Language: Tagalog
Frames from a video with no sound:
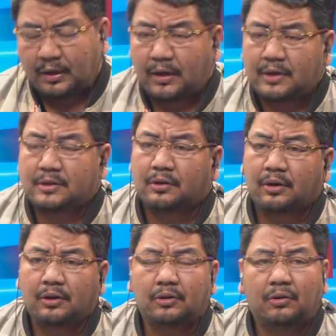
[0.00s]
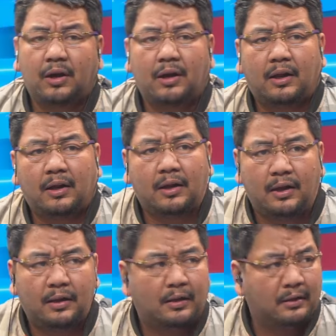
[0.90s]
Eh siguro yung
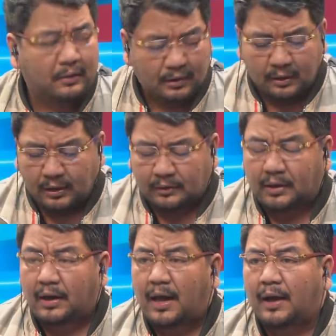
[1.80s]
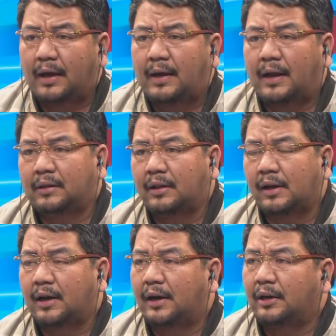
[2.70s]
uh, tinalakay natin
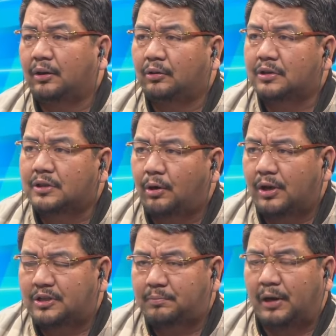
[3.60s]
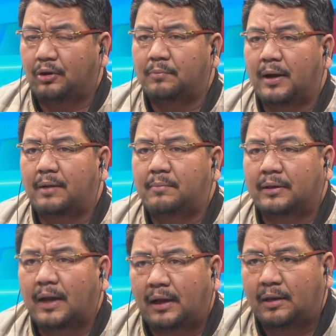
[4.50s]
regarding dun sa oil spill, kumbaga
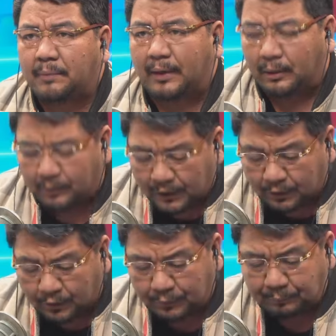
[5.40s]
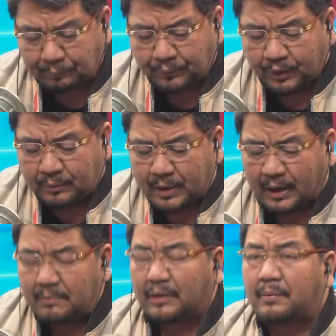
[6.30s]
matagal na panahon na yon.
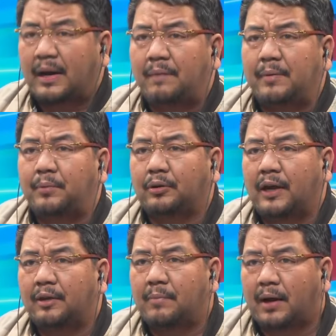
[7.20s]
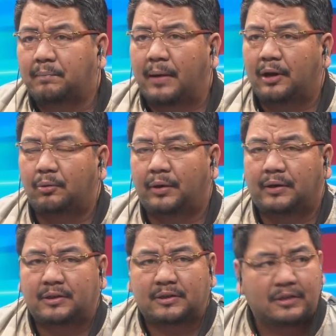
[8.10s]
Bagamat marami po tayong mga
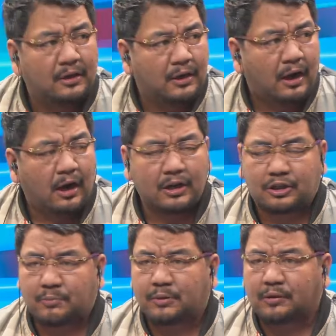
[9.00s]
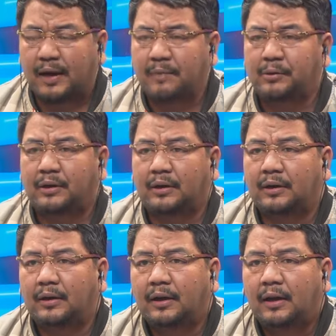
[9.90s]
followers, uh, subscriber,
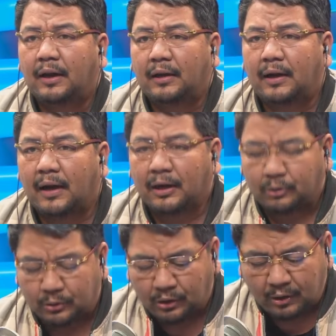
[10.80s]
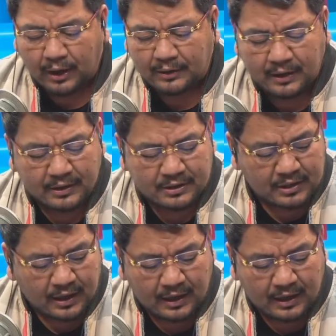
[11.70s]
na nakatutok uh, dyan sa